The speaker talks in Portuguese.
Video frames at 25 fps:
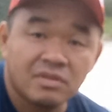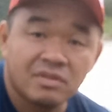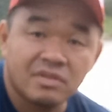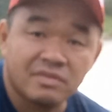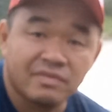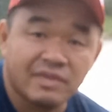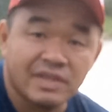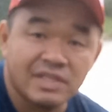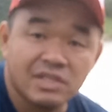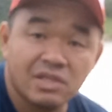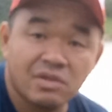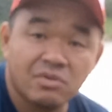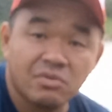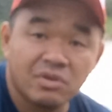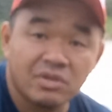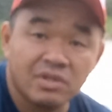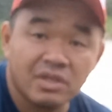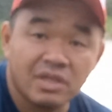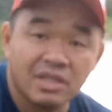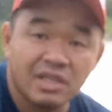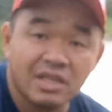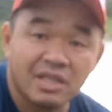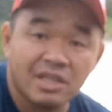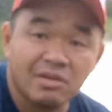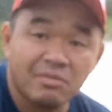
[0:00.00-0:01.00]
de vez em quando
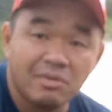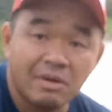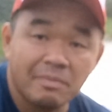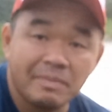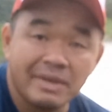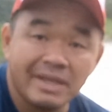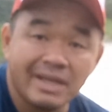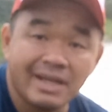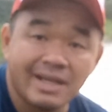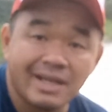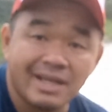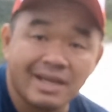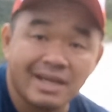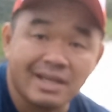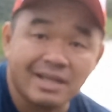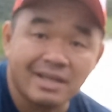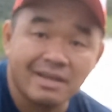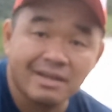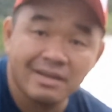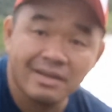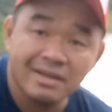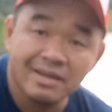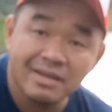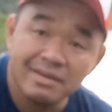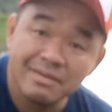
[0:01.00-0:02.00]
entra até uma pirarara.
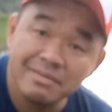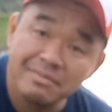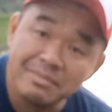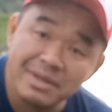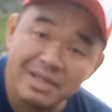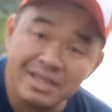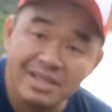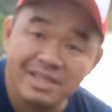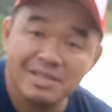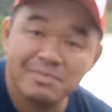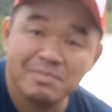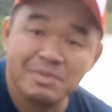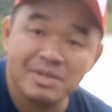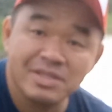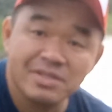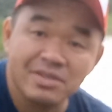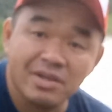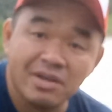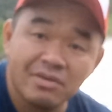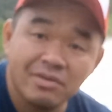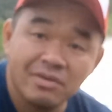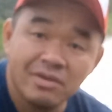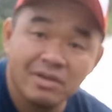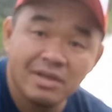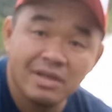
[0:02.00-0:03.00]
Beleza,
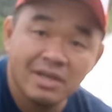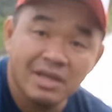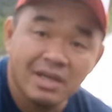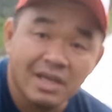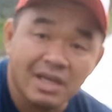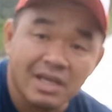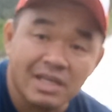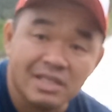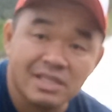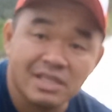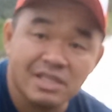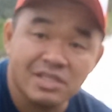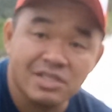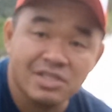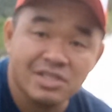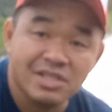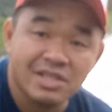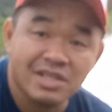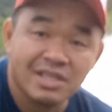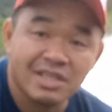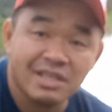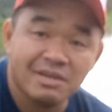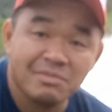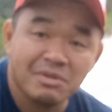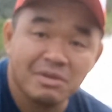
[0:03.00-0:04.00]
pessoal? Essa é a dica
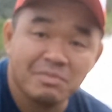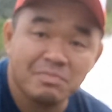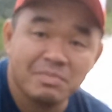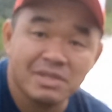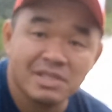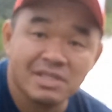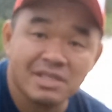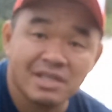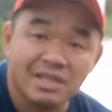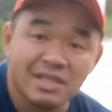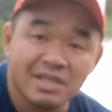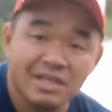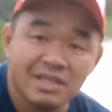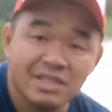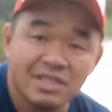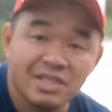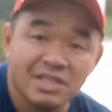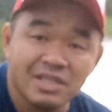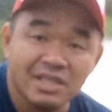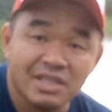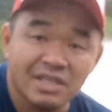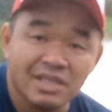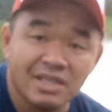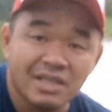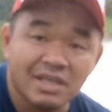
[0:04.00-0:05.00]
da minha pescaria
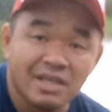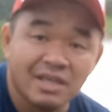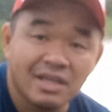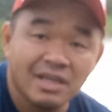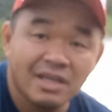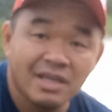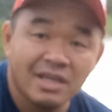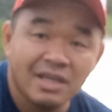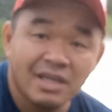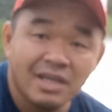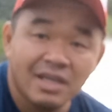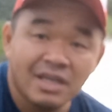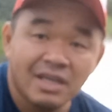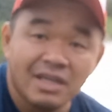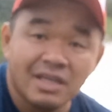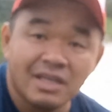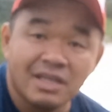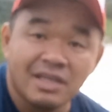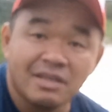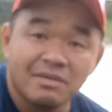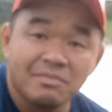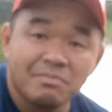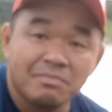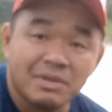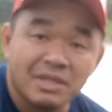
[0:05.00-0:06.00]
de
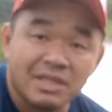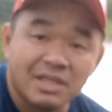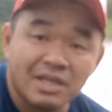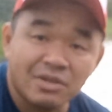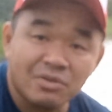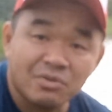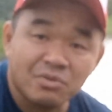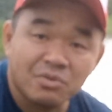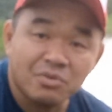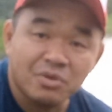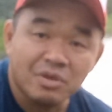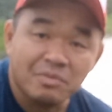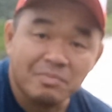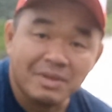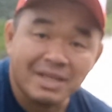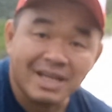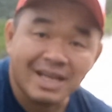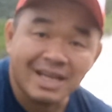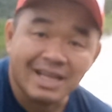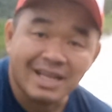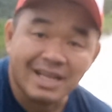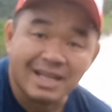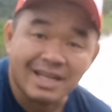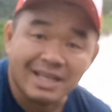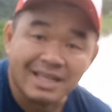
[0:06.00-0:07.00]
pirarucu e
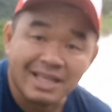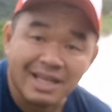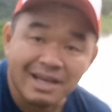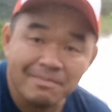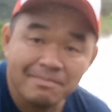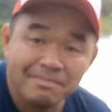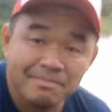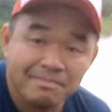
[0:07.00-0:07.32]
pirarara, tá?